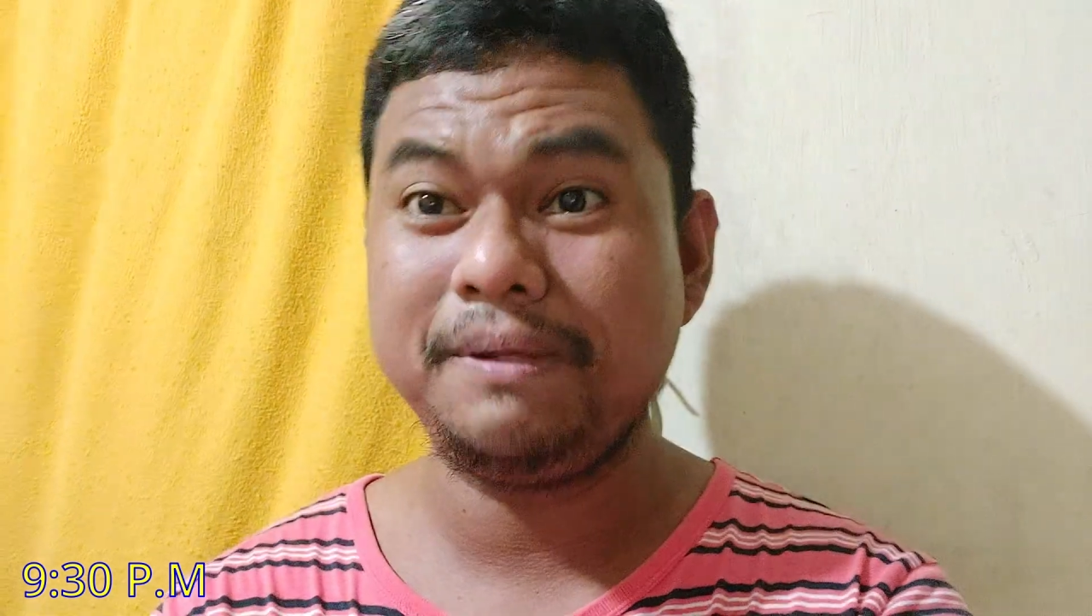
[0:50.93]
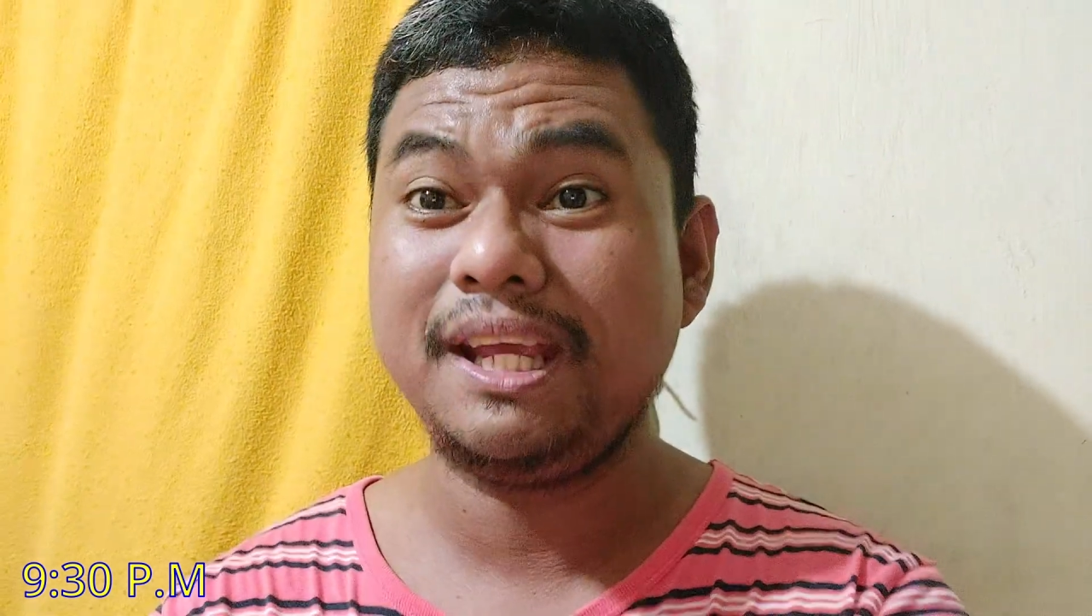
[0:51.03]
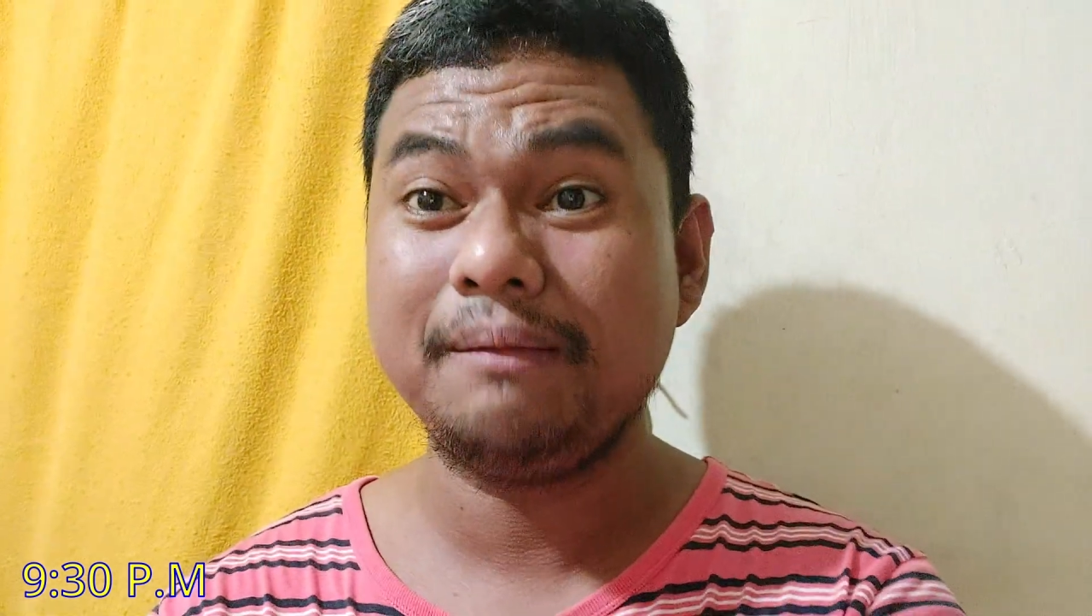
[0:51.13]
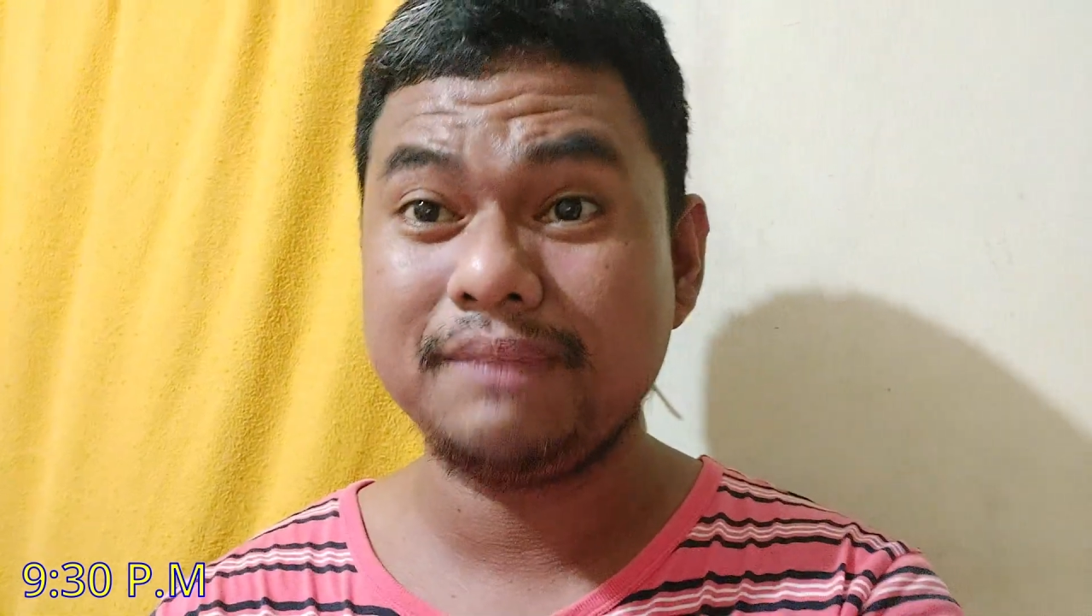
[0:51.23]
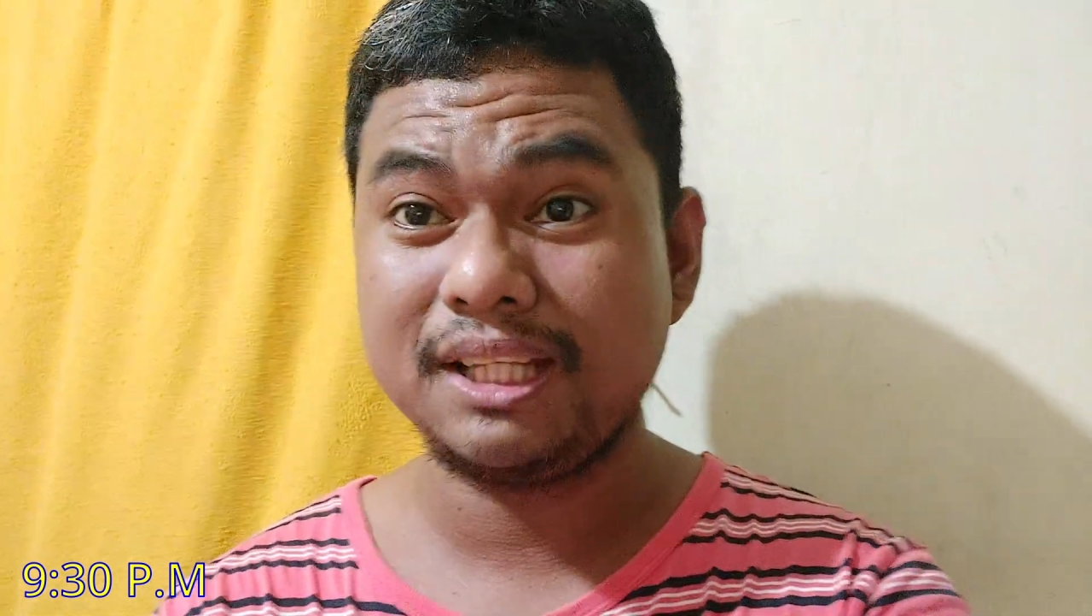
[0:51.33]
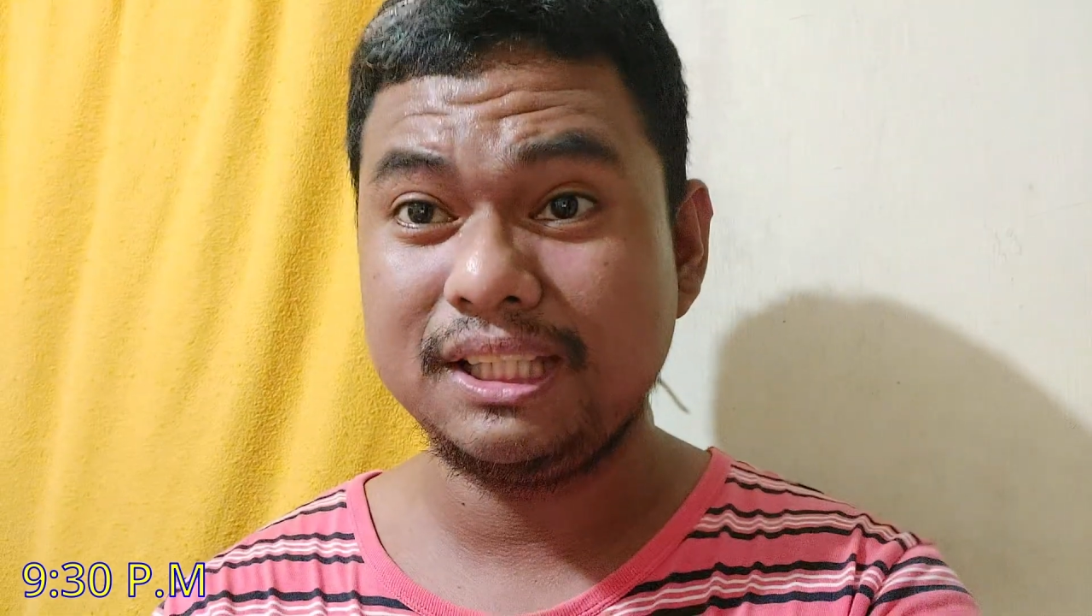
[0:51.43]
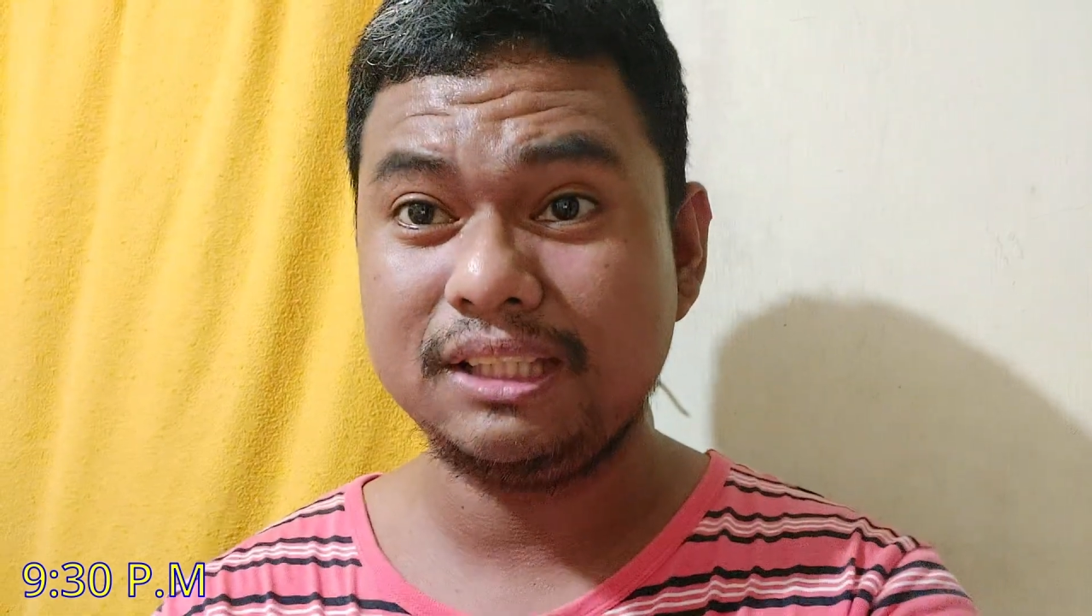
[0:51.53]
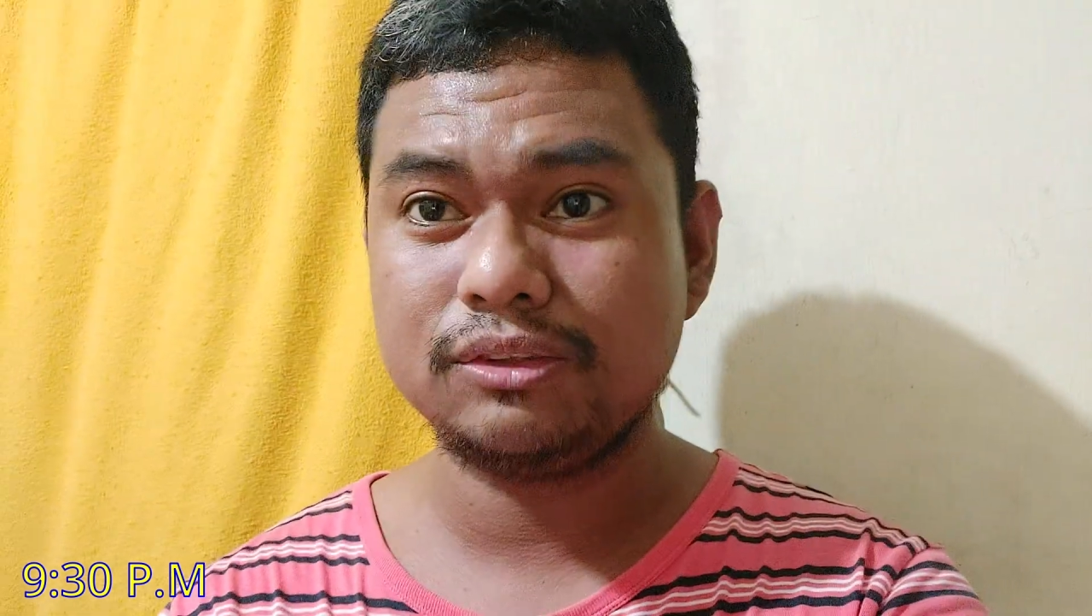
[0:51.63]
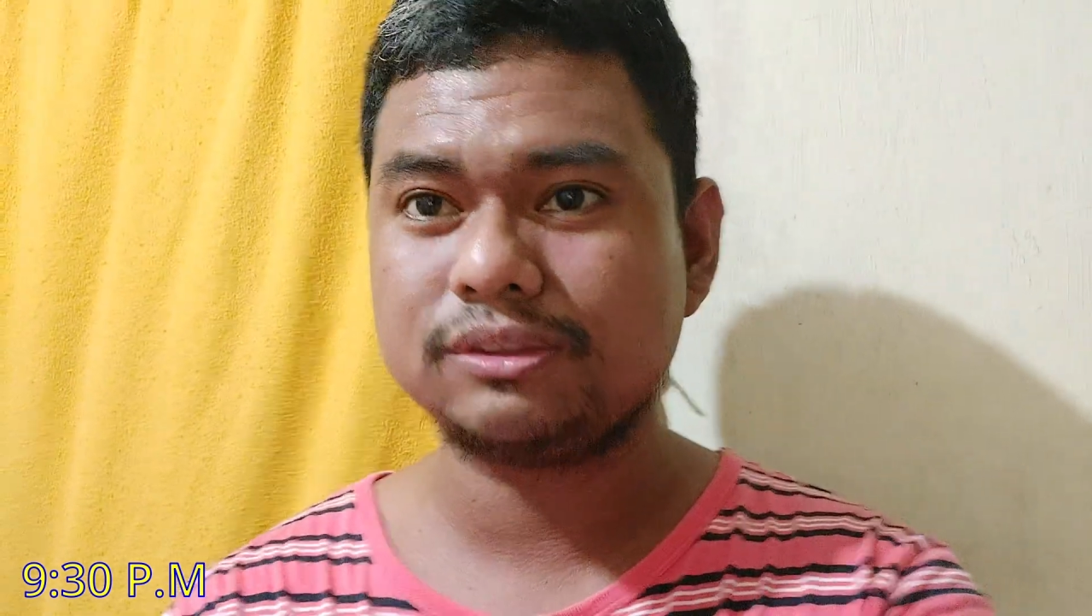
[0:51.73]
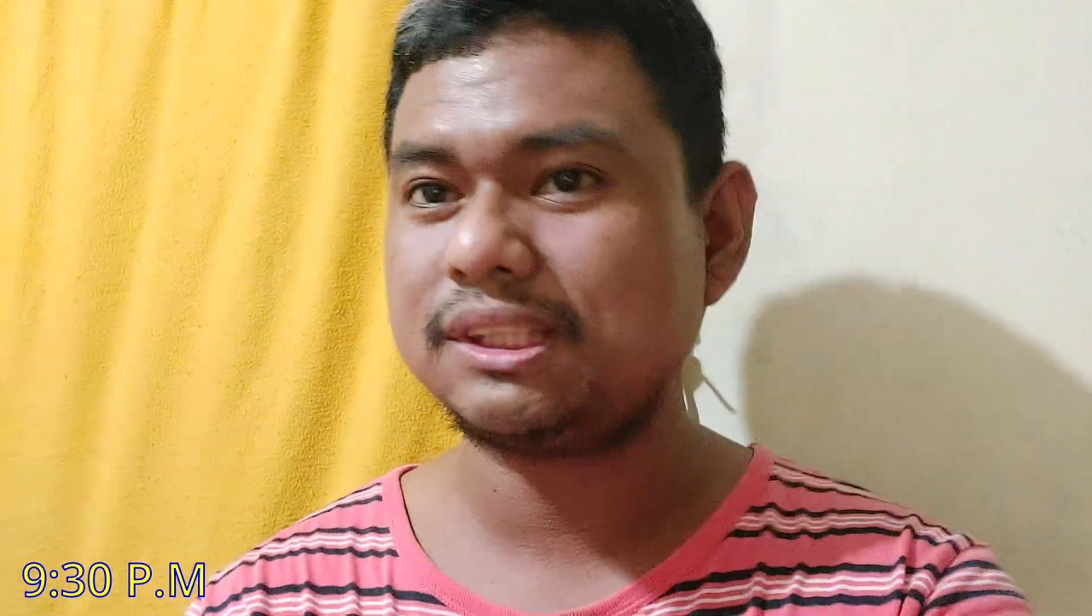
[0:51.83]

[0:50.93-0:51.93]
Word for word: PM na dito